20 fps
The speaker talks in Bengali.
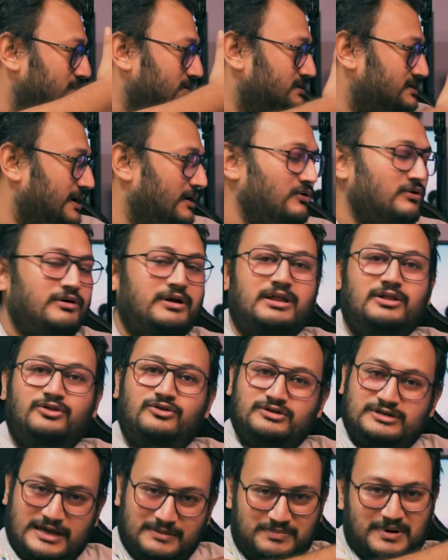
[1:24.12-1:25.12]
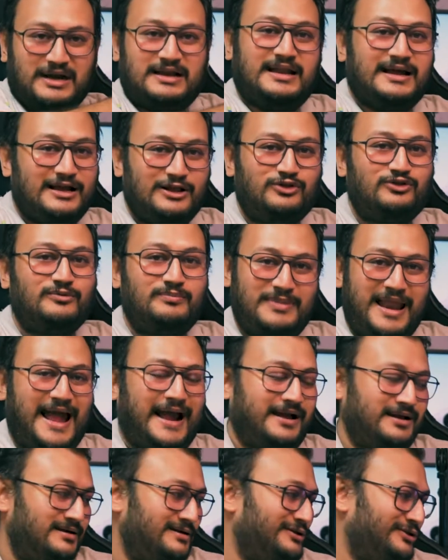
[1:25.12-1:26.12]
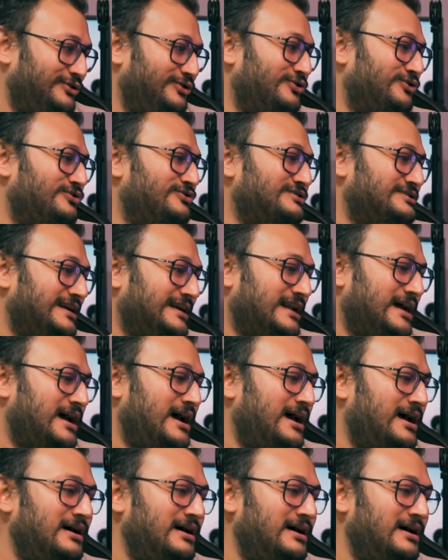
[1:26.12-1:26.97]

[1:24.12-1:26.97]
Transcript: সেগুলো কিন্তু সেই পার্টটা কিন্তু ব্ল্যাক তো সেটা